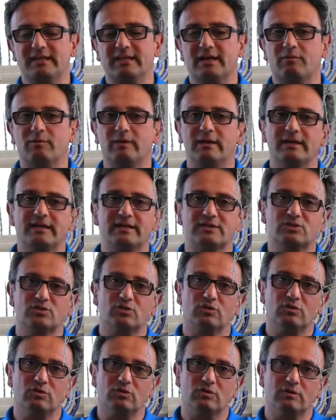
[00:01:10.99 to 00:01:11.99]
da quelle che
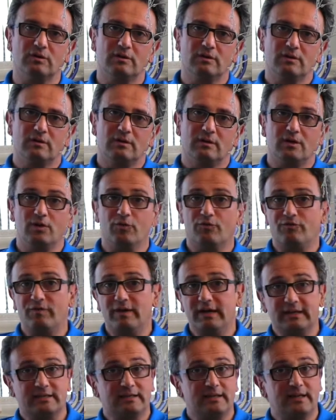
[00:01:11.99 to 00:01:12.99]
sono le
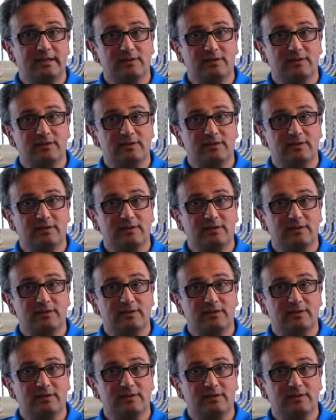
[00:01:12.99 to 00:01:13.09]
offerte,